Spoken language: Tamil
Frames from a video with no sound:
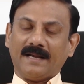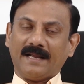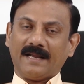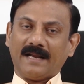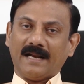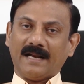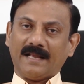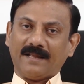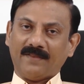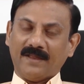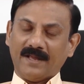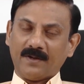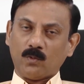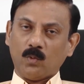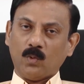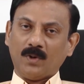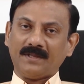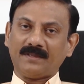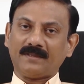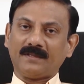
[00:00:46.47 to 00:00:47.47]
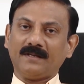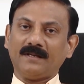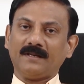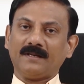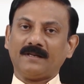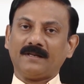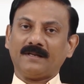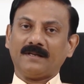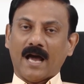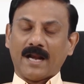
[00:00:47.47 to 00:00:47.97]
நீங்கள் இதை குறித்து
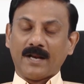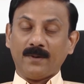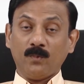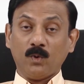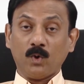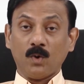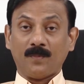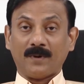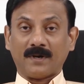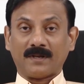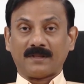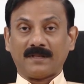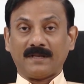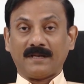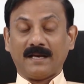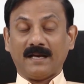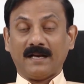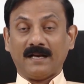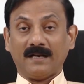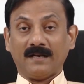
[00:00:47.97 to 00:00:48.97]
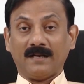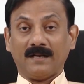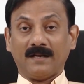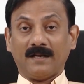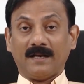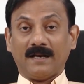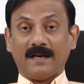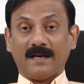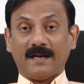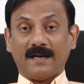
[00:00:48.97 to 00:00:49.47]
அறிமுகப்படுத்துங்கள்
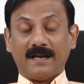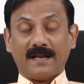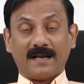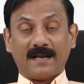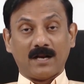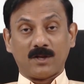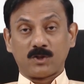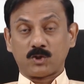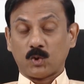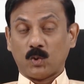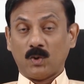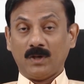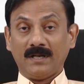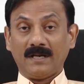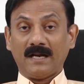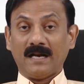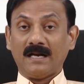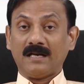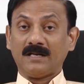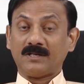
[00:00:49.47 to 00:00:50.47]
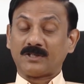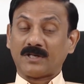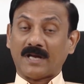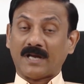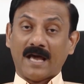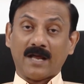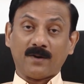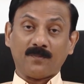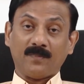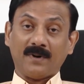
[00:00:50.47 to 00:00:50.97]
நீங்கள் சொல்லுங்கள்
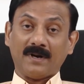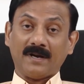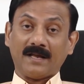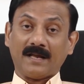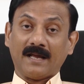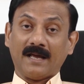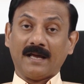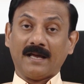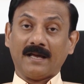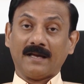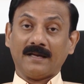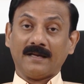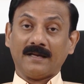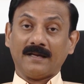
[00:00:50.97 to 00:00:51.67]
ஷேர் பண்ணுங்கள்